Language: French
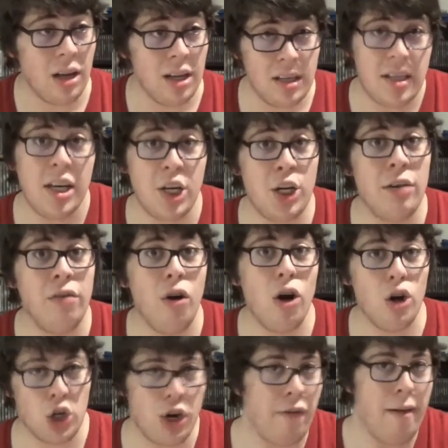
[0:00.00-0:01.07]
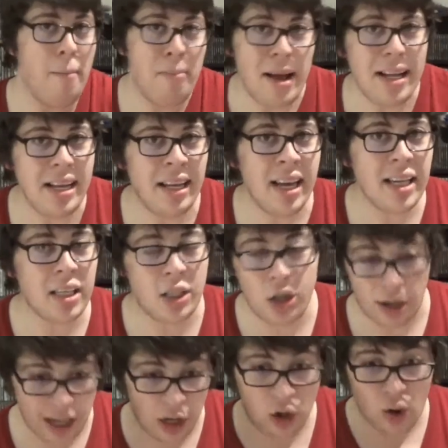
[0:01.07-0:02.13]
Si j'y vais, je vais paniquer s'il
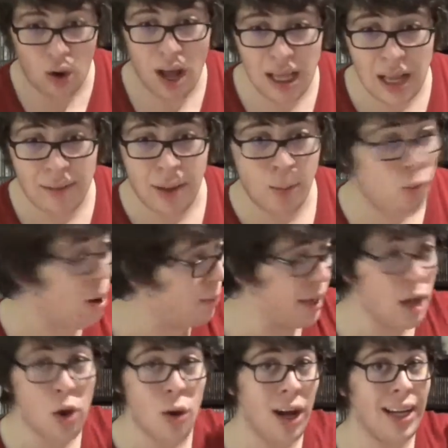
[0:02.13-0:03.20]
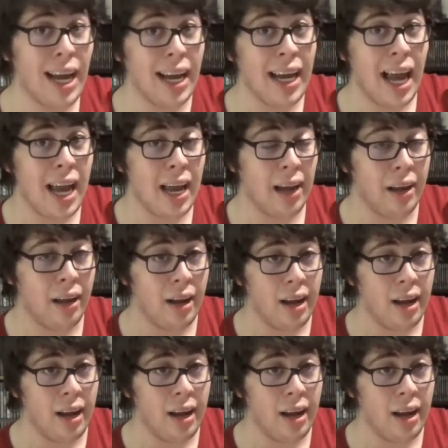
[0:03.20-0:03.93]
y a quelqu'un en avant de moi et quelqu'un en arrière.